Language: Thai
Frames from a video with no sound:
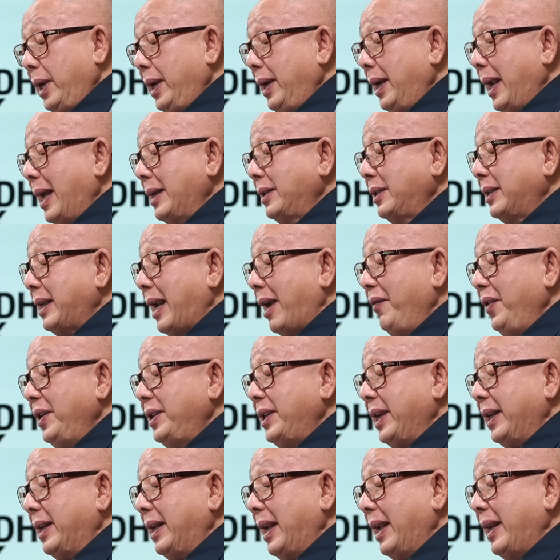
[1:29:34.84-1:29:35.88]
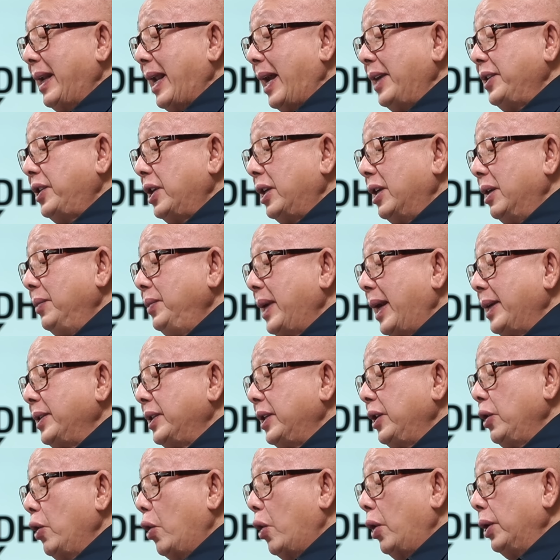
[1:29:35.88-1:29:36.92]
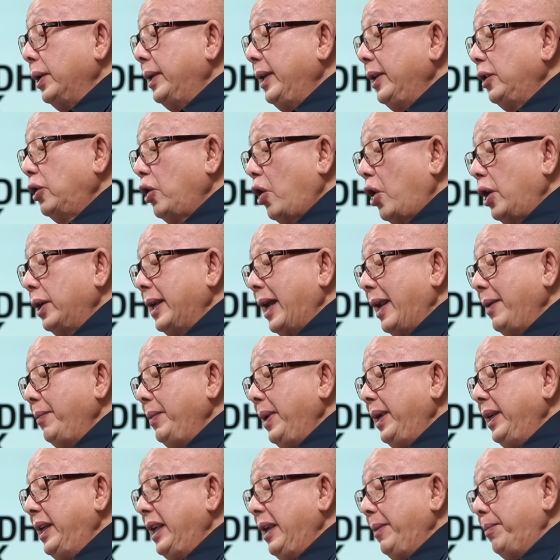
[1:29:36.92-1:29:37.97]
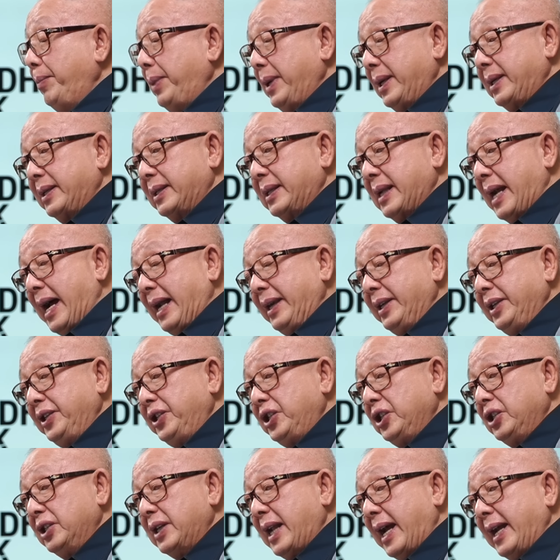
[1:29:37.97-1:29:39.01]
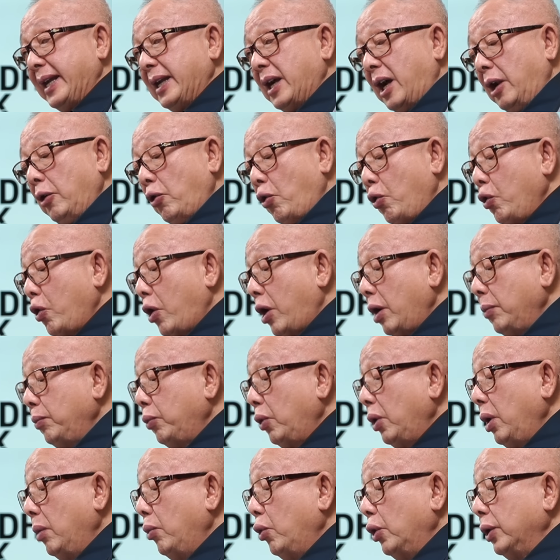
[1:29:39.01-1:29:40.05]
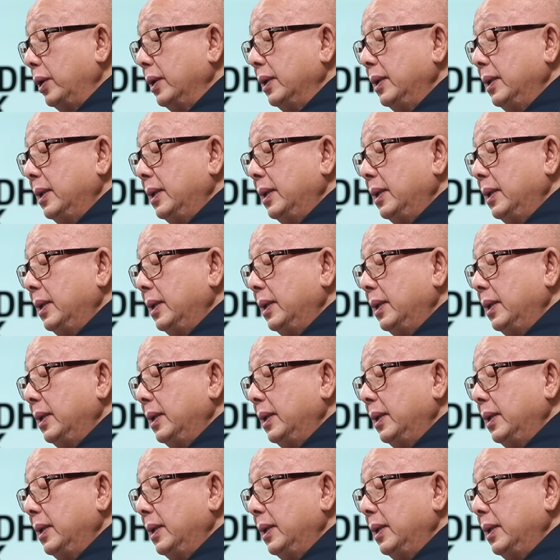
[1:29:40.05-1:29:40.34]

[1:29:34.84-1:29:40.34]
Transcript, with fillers: รินทร์ลักษณะวิสิทธิ์และนายเฉลิมชัยศรีอ่อนที่ตอนนั้นมีที่ปรึกษาที่ชื่อนายอลงกรณ์พลบุตร